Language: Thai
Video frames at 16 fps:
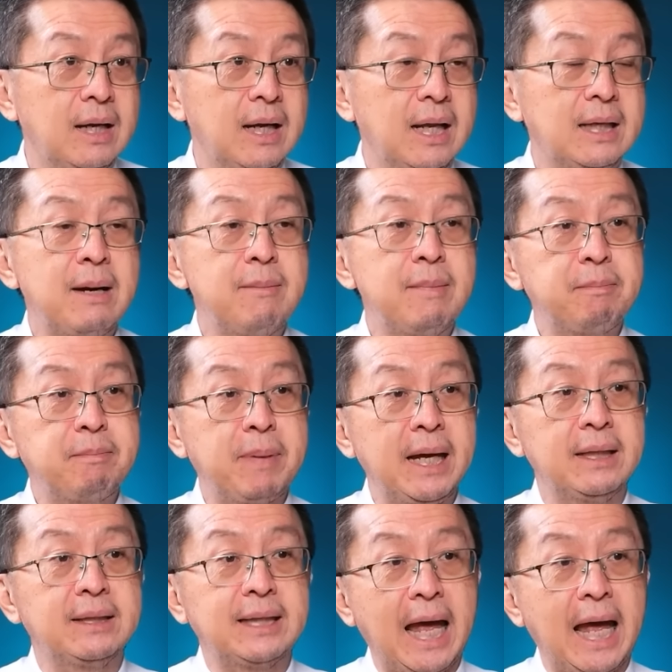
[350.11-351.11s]
และถ้ามันไป
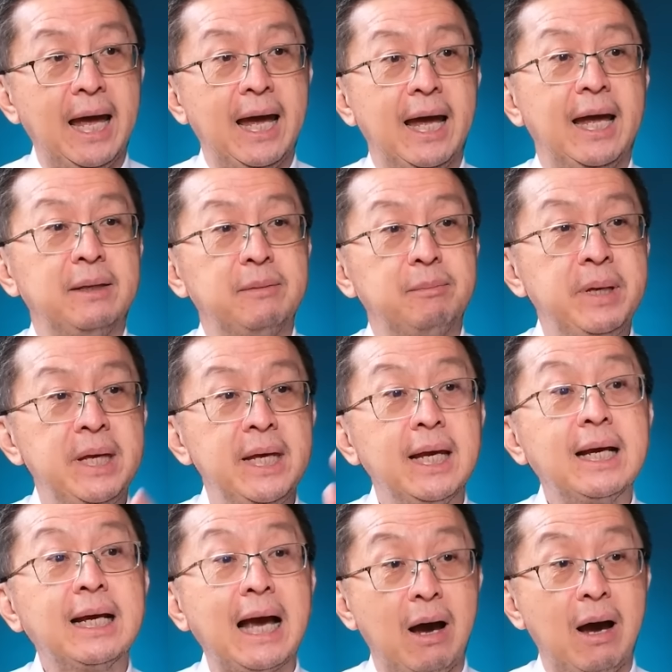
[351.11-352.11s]
แตะไอ้พี
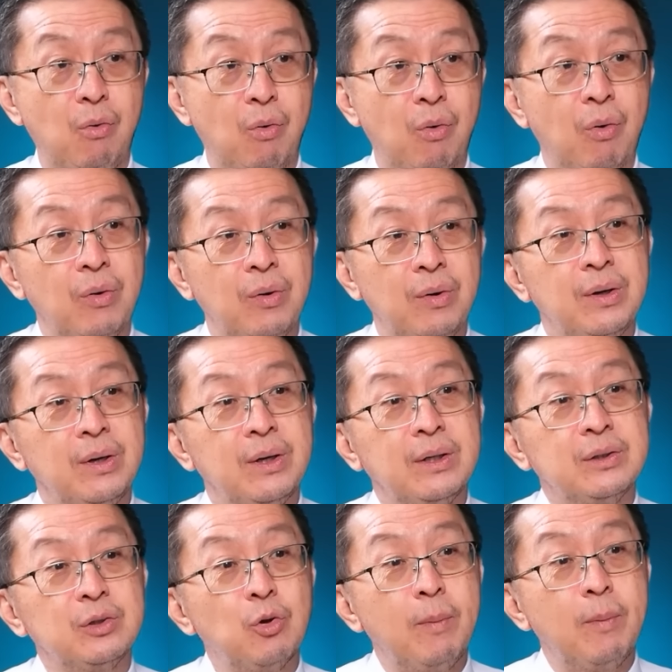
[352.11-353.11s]
คเก่า
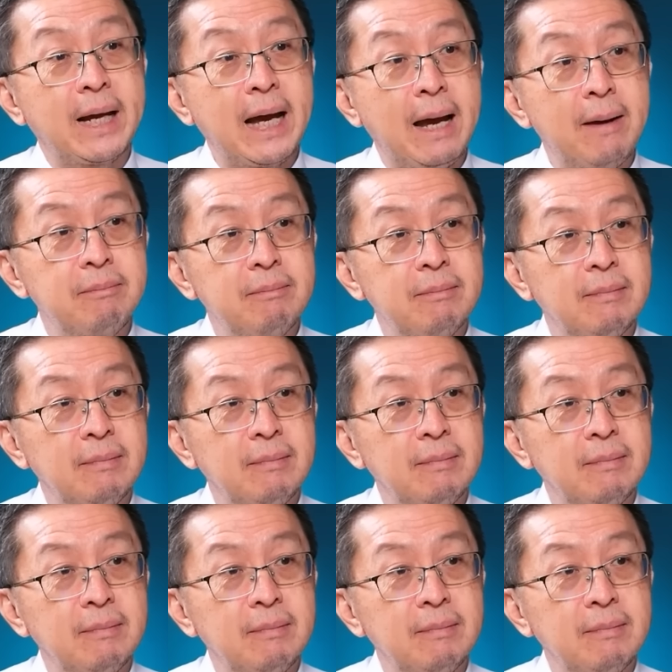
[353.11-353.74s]
ถูกไหมครับ